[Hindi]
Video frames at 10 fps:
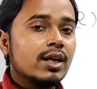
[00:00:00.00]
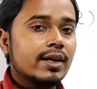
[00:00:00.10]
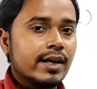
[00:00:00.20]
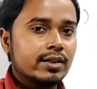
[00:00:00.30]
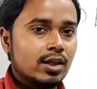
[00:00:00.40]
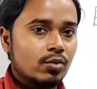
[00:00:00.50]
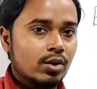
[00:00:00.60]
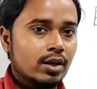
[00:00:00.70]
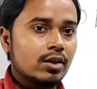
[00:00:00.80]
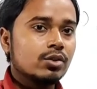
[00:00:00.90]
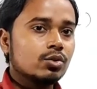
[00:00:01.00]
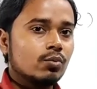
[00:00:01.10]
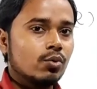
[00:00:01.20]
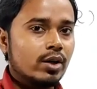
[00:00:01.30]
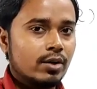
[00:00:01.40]
रेक्टेंगुलर तो
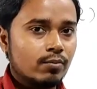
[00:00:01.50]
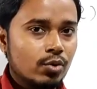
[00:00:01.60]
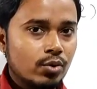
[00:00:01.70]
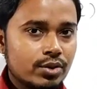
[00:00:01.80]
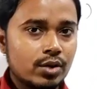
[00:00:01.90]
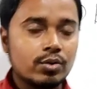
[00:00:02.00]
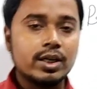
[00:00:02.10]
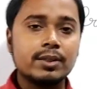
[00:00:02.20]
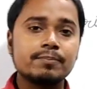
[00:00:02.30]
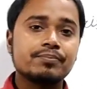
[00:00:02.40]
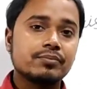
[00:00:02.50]
वो क्या वो कौन सा होगा